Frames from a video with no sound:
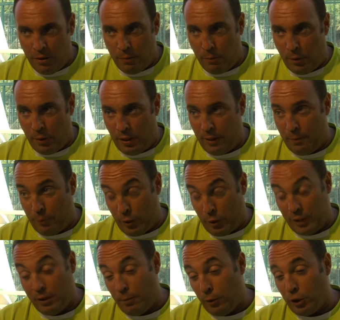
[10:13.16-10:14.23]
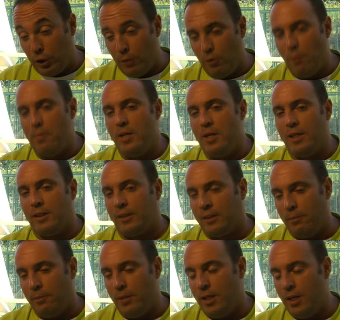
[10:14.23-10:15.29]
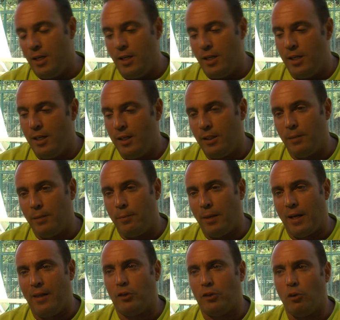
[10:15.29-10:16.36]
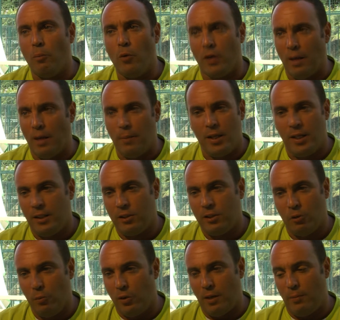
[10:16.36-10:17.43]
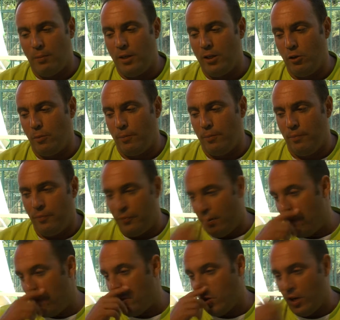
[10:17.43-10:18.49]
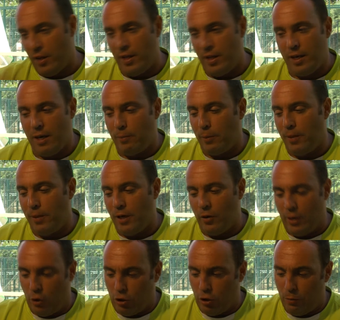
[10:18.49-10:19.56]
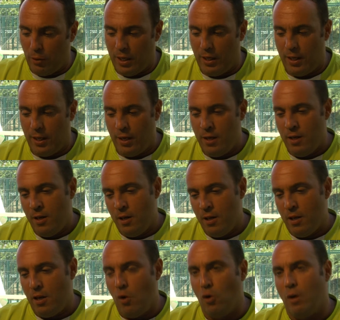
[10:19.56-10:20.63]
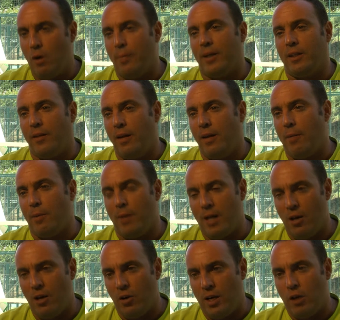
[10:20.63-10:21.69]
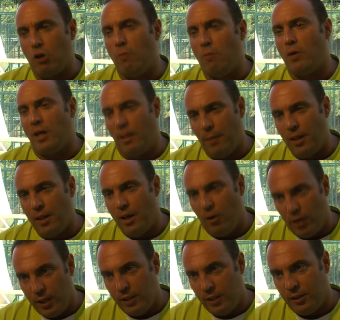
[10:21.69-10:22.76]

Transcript: E, por, ese motivo mis, mis, paradas son muy rápidas, son muy rápidas. Yo empiezo a nadar, la primera hora no como nada y luego a partir de la primera hora como cada media hora.